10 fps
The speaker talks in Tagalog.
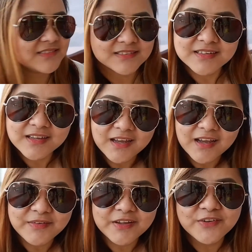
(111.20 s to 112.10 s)
yung
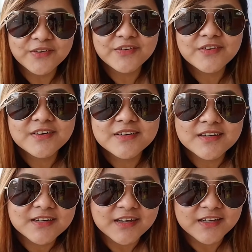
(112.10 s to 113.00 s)
discount nyo.
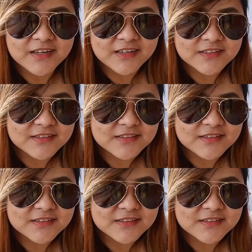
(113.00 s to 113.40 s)
Okay.